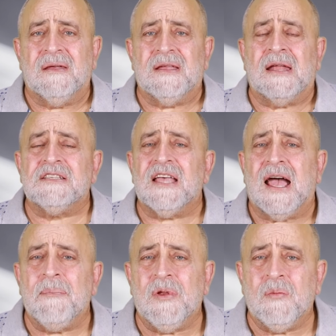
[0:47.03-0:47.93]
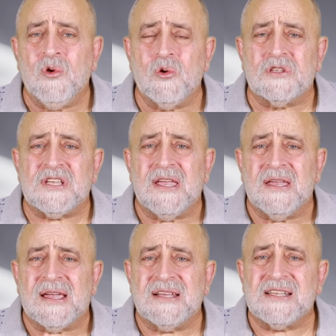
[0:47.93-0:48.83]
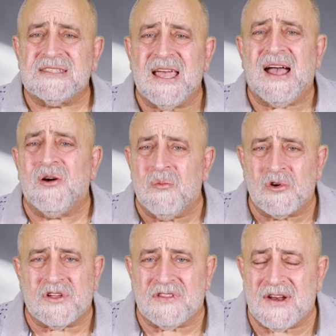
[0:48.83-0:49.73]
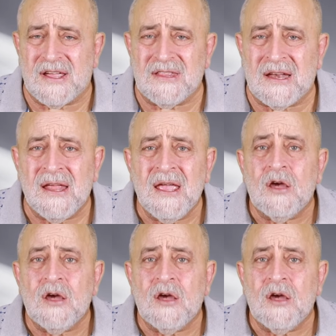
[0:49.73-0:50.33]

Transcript: يعني زي حب الملوك زي كذا زي امور كتيره جدا